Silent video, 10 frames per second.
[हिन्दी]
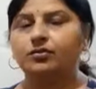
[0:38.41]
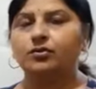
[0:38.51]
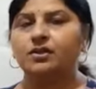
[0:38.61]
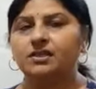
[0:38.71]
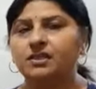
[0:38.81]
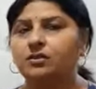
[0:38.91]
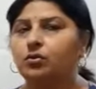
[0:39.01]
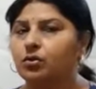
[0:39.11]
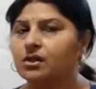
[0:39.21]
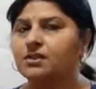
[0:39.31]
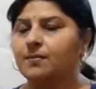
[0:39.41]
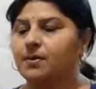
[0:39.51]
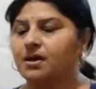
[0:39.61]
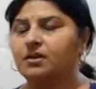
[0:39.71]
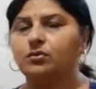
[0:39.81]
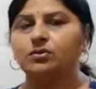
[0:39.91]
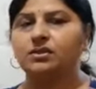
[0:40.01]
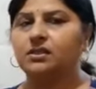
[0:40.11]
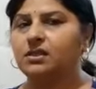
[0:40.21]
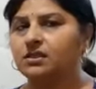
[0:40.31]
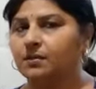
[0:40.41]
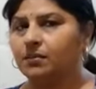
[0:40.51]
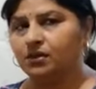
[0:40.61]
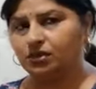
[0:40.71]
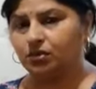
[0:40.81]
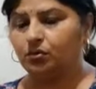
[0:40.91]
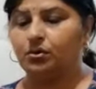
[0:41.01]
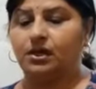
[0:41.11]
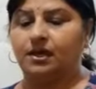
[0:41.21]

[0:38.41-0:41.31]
तो नीचे थोड़ा सा पानी दो से तीन चम्मच ज़रूर